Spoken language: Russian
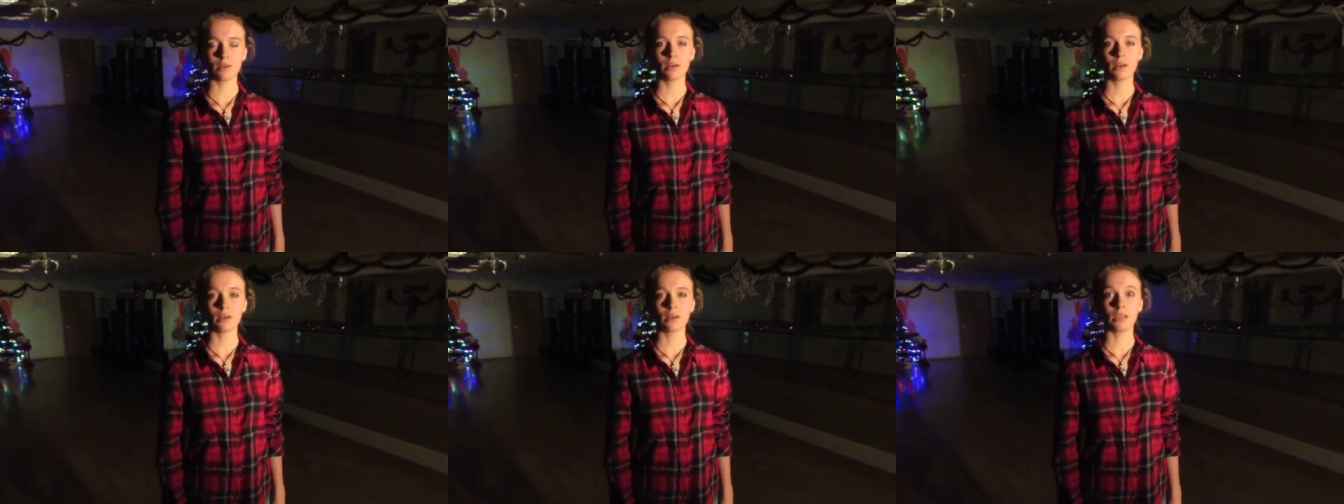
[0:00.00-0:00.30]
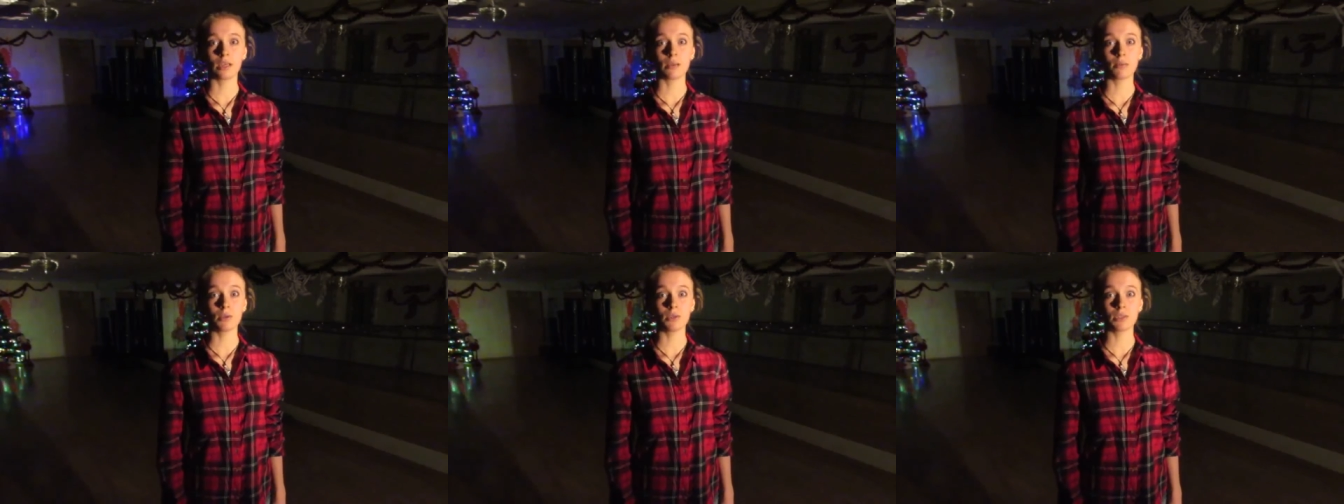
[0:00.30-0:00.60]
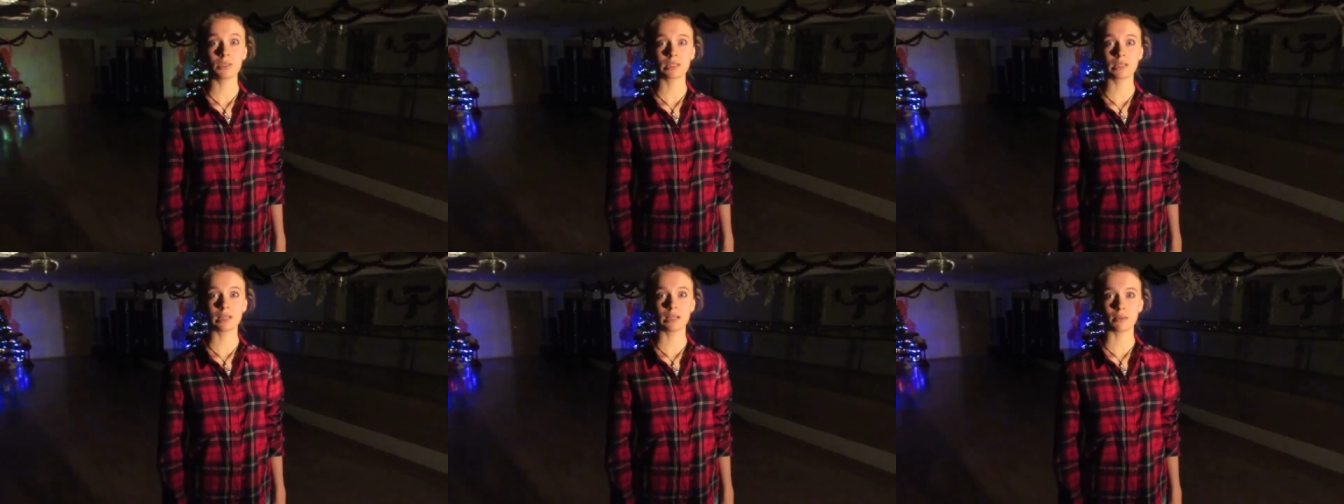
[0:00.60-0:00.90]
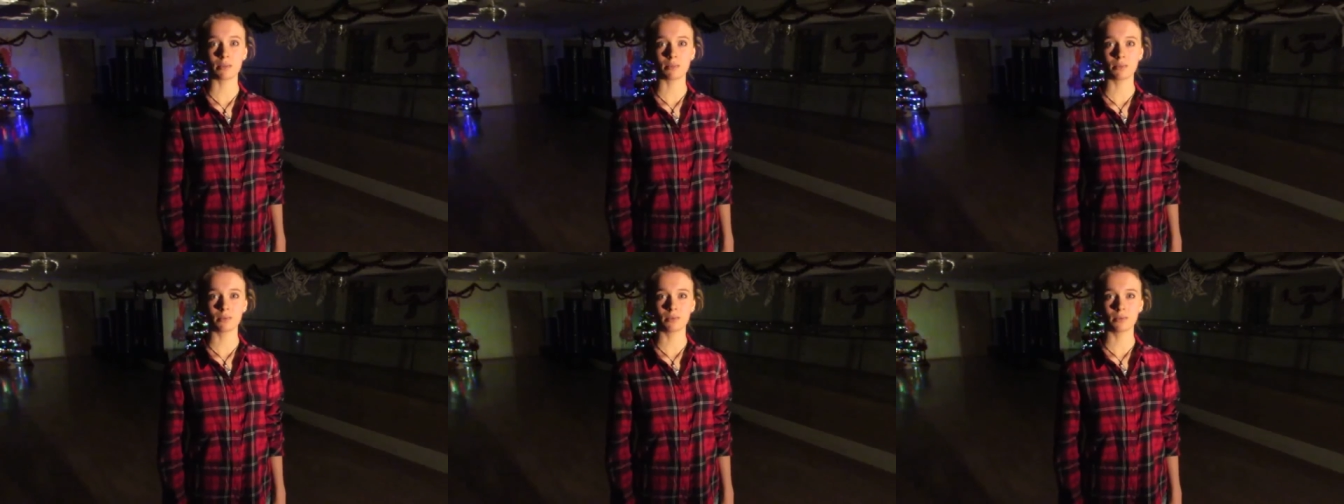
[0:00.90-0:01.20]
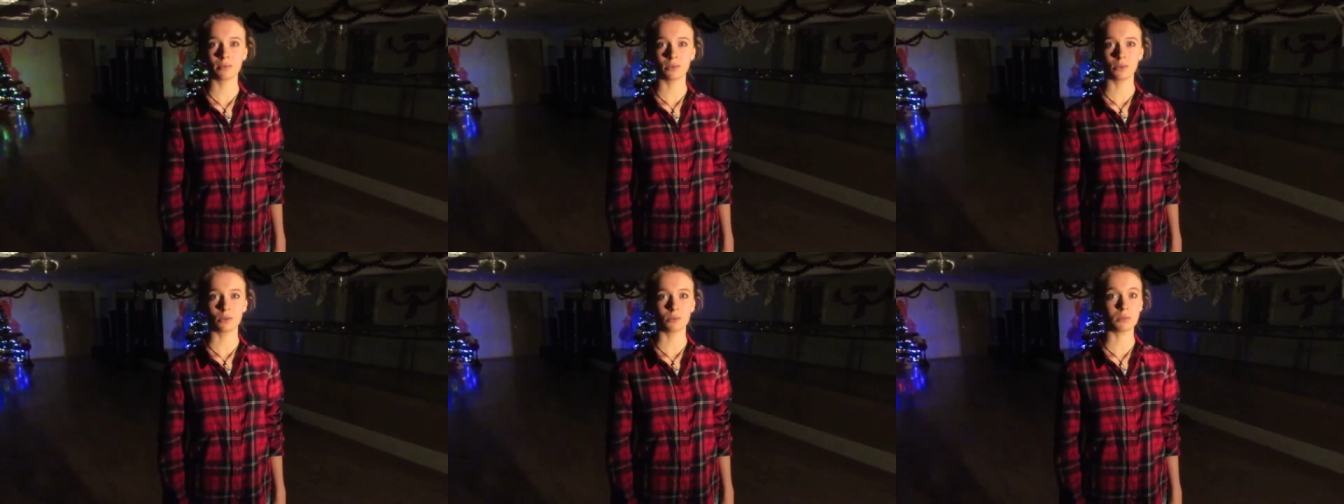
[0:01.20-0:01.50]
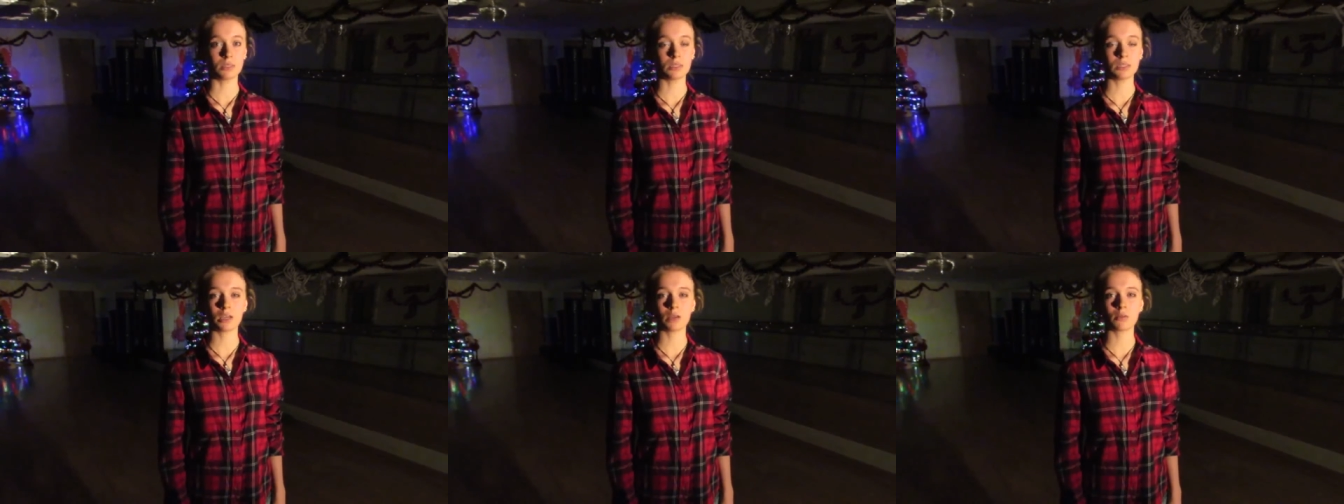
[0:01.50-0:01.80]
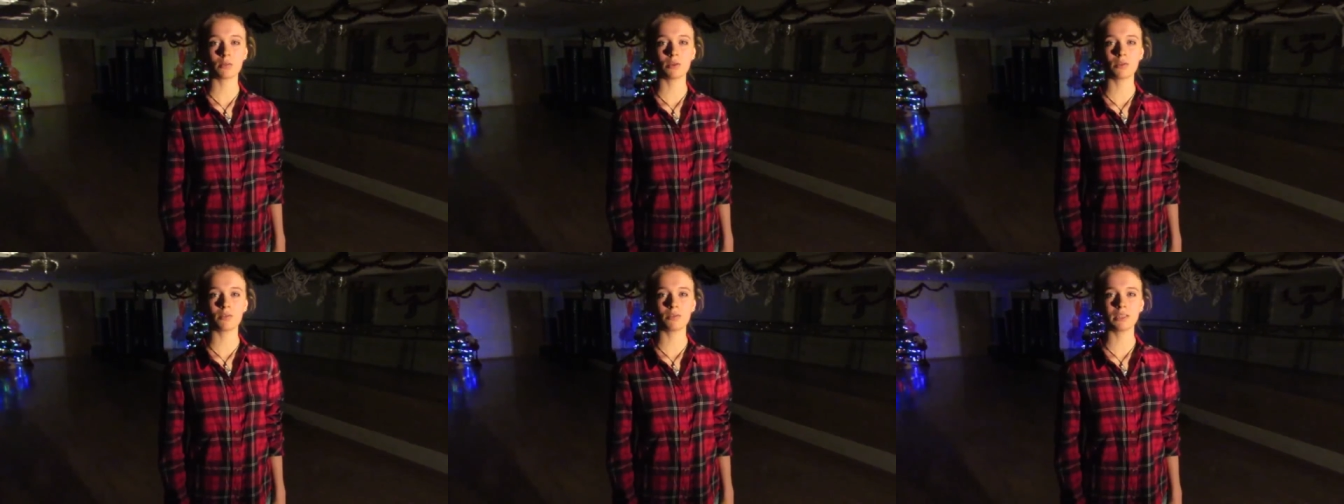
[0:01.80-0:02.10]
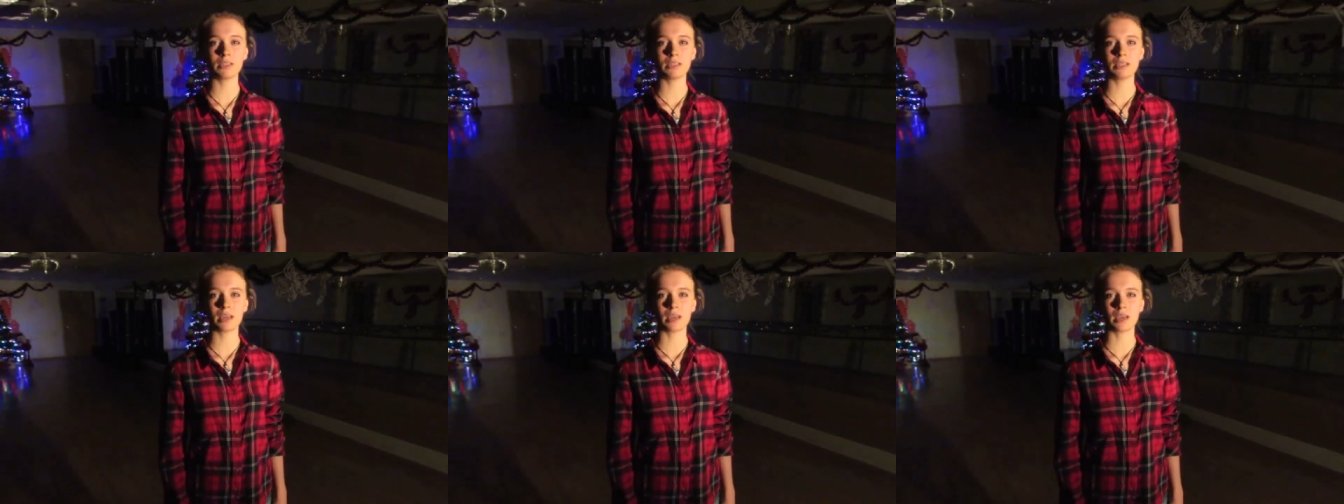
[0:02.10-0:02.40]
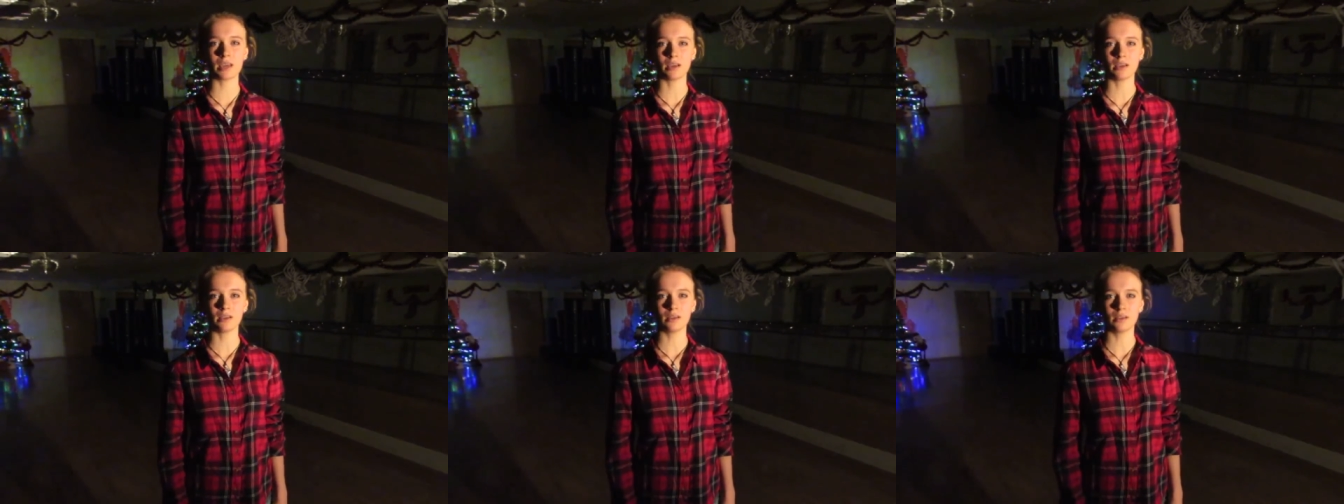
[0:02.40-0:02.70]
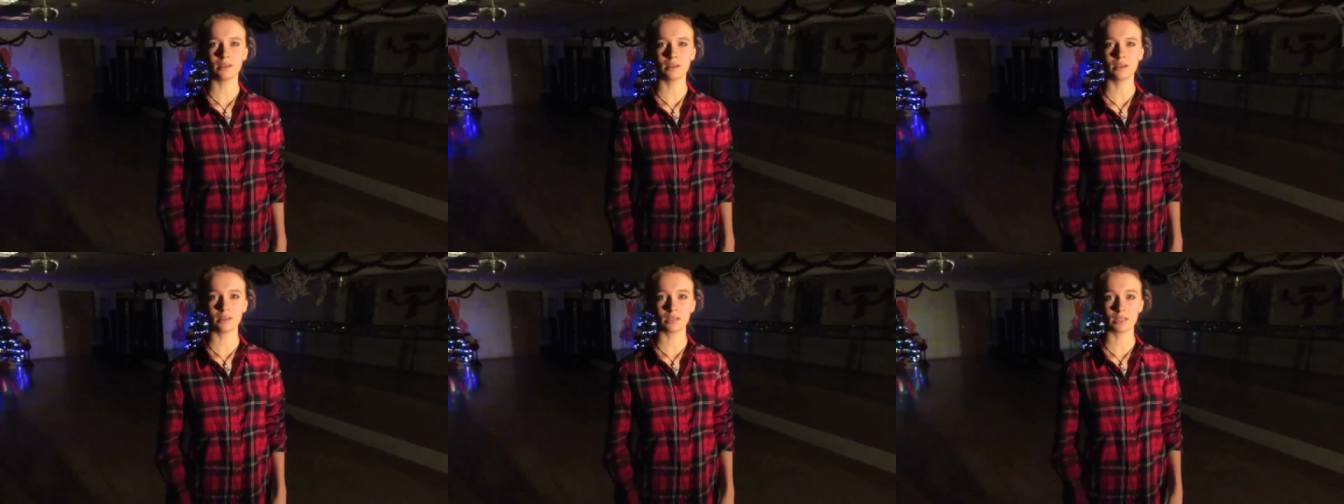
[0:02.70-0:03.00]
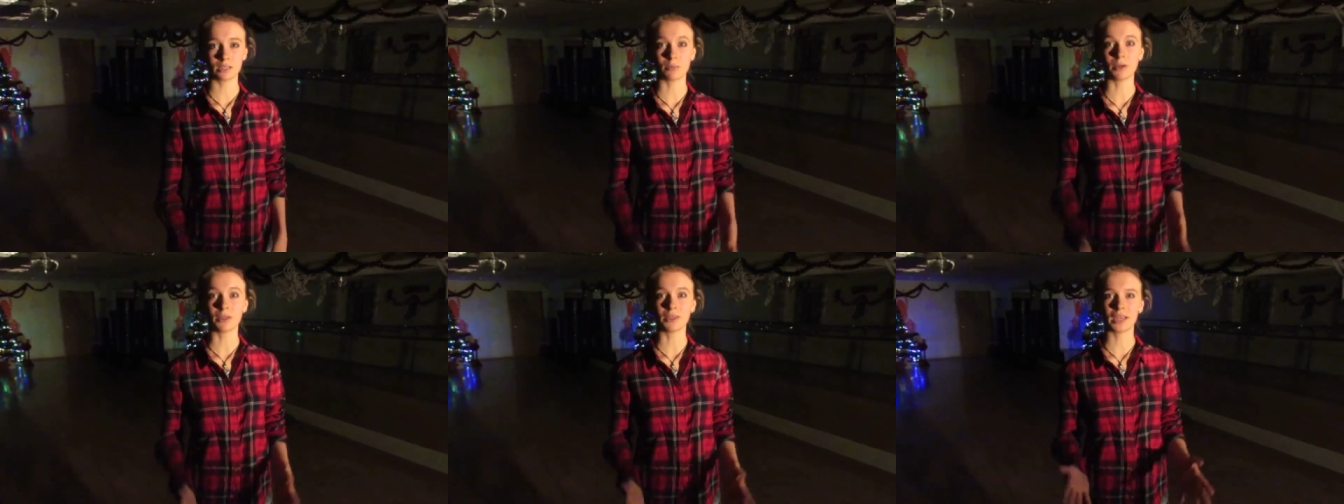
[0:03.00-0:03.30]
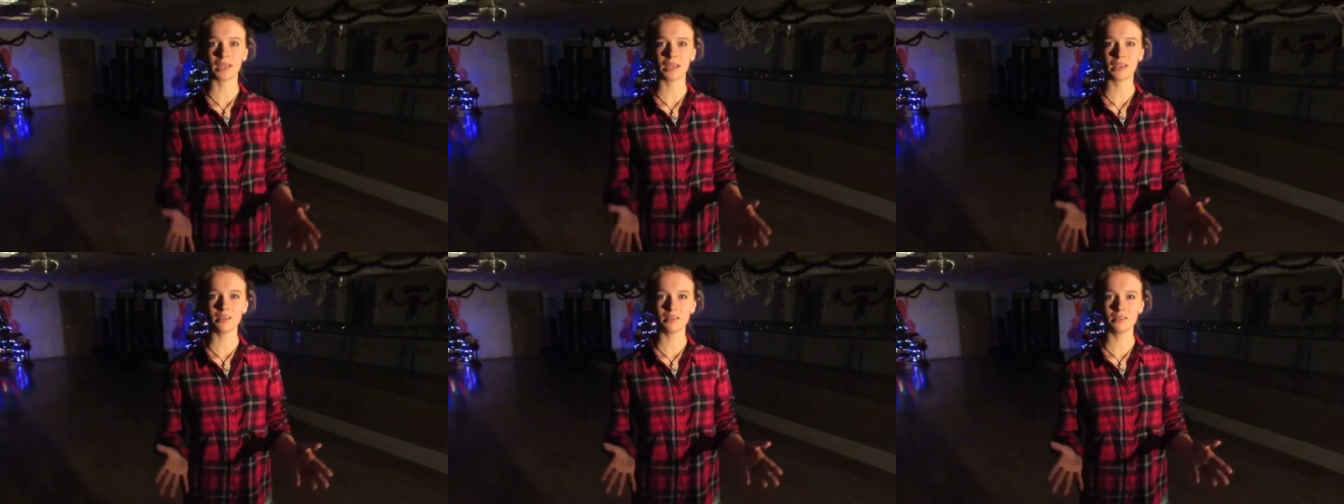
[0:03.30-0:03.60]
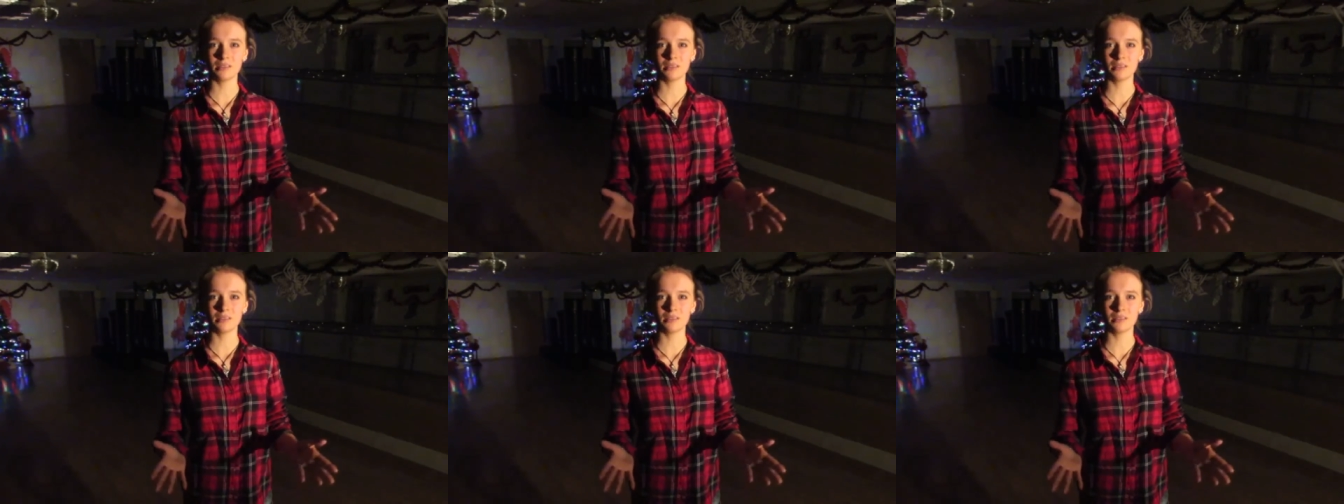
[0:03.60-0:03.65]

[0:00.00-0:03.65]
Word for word: Я был слеп, но без них мне виднее. Смотри.